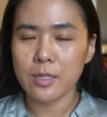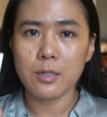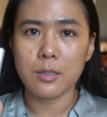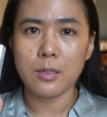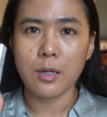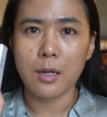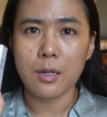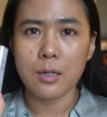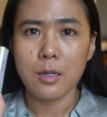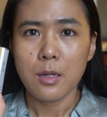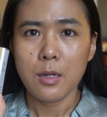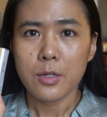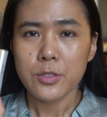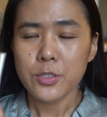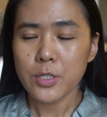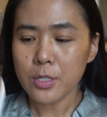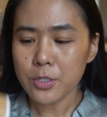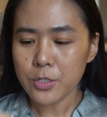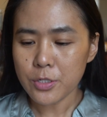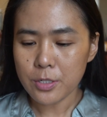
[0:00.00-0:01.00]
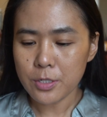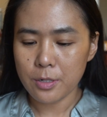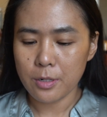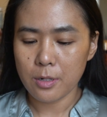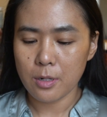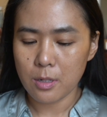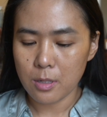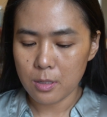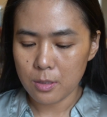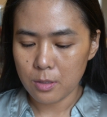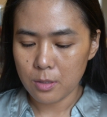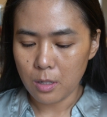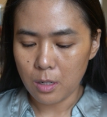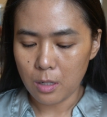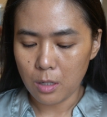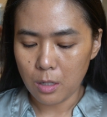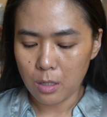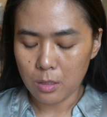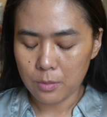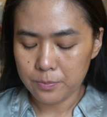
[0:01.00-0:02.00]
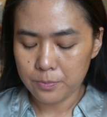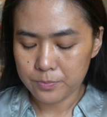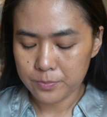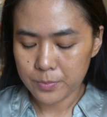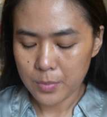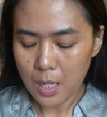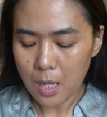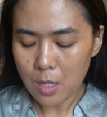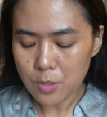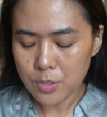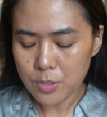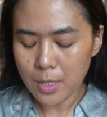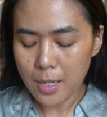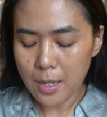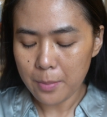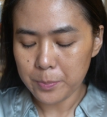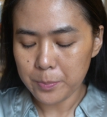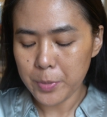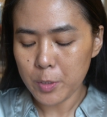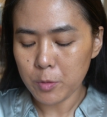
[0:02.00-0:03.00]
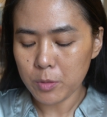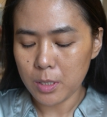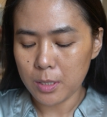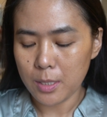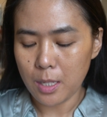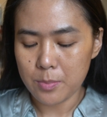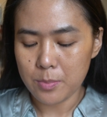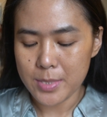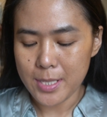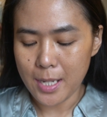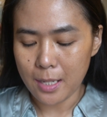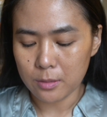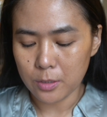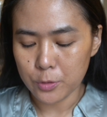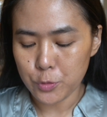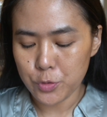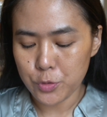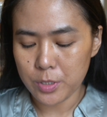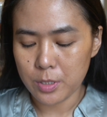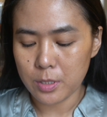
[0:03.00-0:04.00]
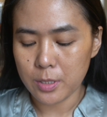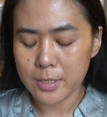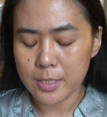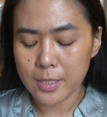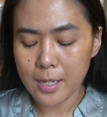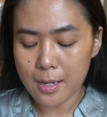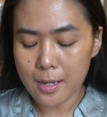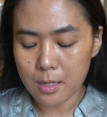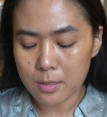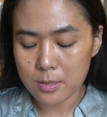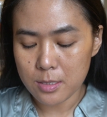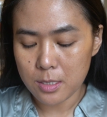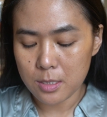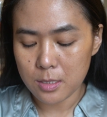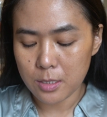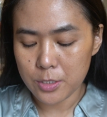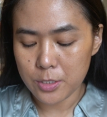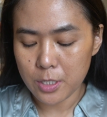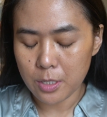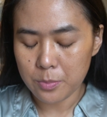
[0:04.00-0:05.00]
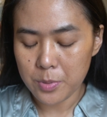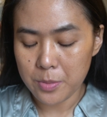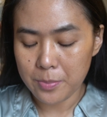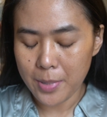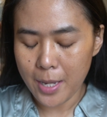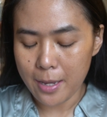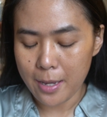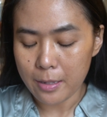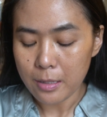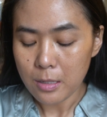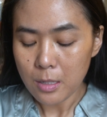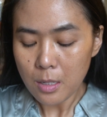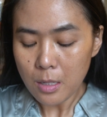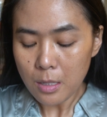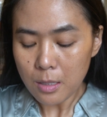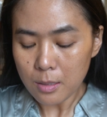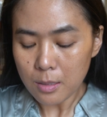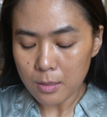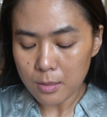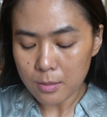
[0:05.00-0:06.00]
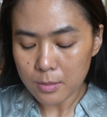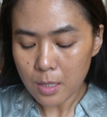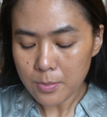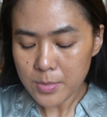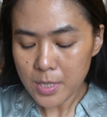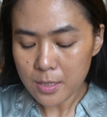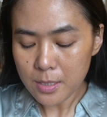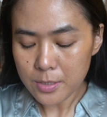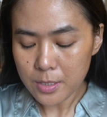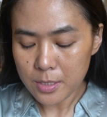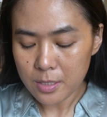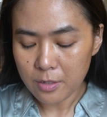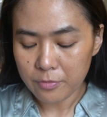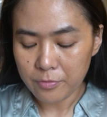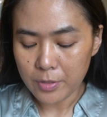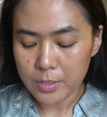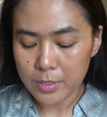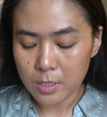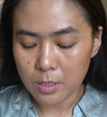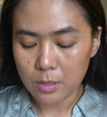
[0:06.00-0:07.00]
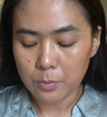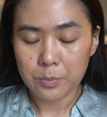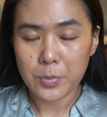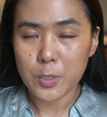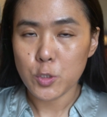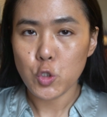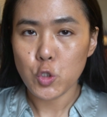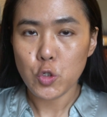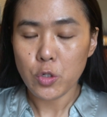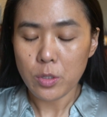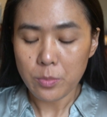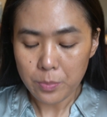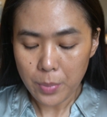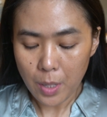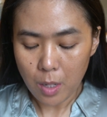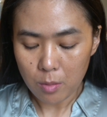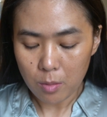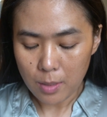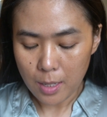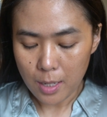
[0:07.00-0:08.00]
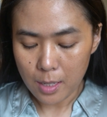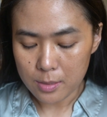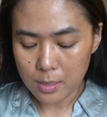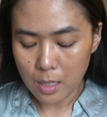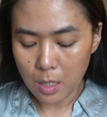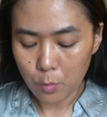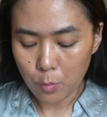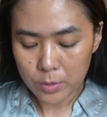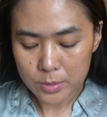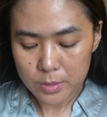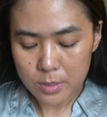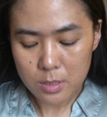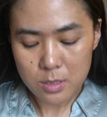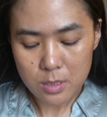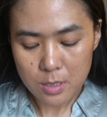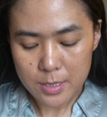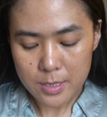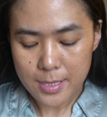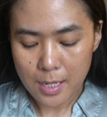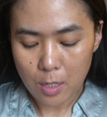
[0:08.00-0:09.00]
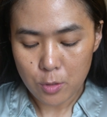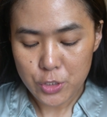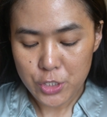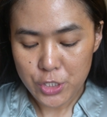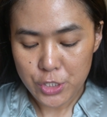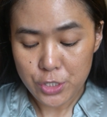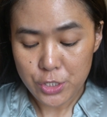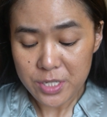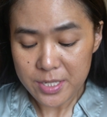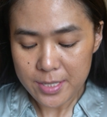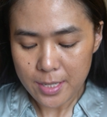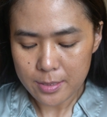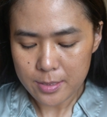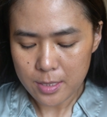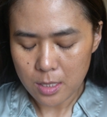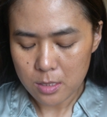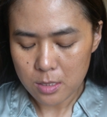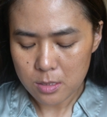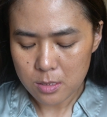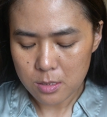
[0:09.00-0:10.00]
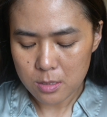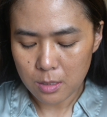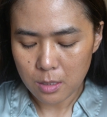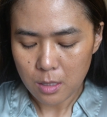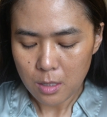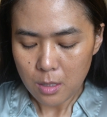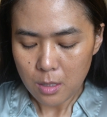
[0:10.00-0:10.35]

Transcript: 个啊，这个是啊 House Lab Beauty 他们家的，就是 Lady Gaga 自己的这个品牌。呃，他们家的这一个粉底被吹爆了啊，然后我自己也想试一下这样子的。